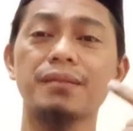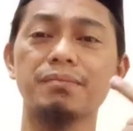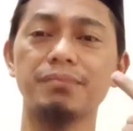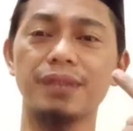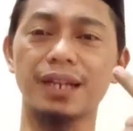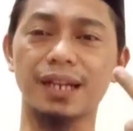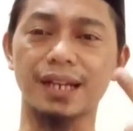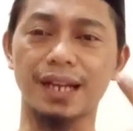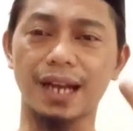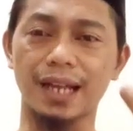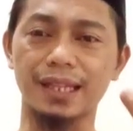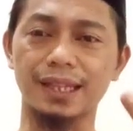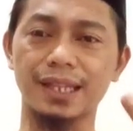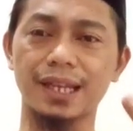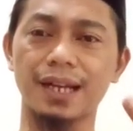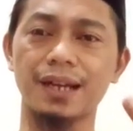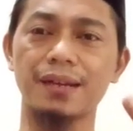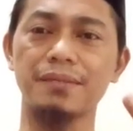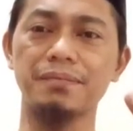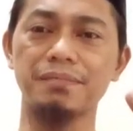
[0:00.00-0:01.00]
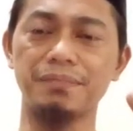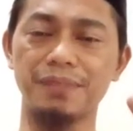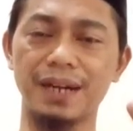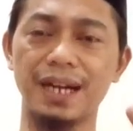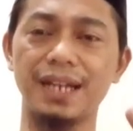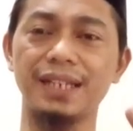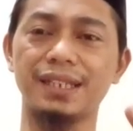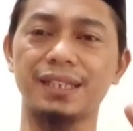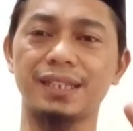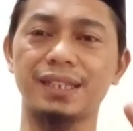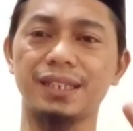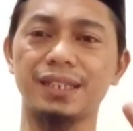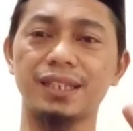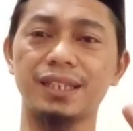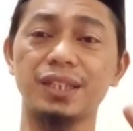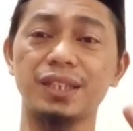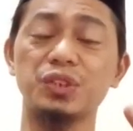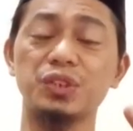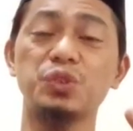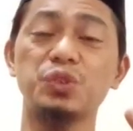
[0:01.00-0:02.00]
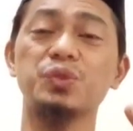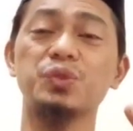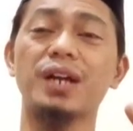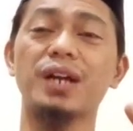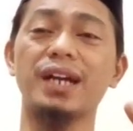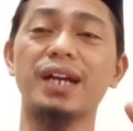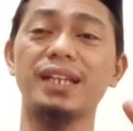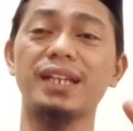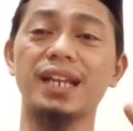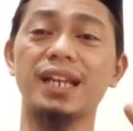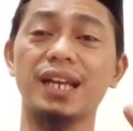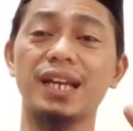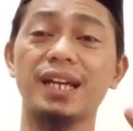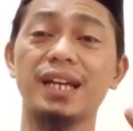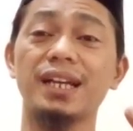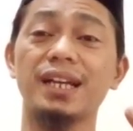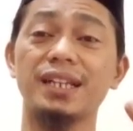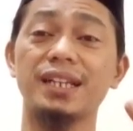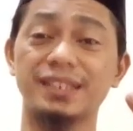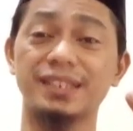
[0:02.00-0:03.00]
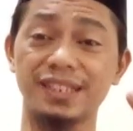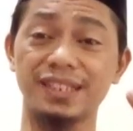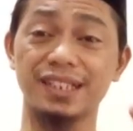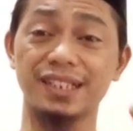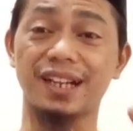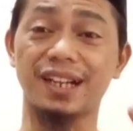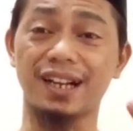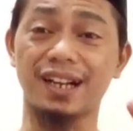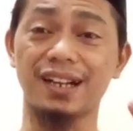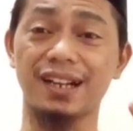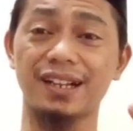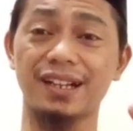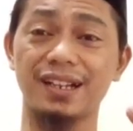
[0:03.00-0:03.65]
Berkata baik juga adalah sedekah.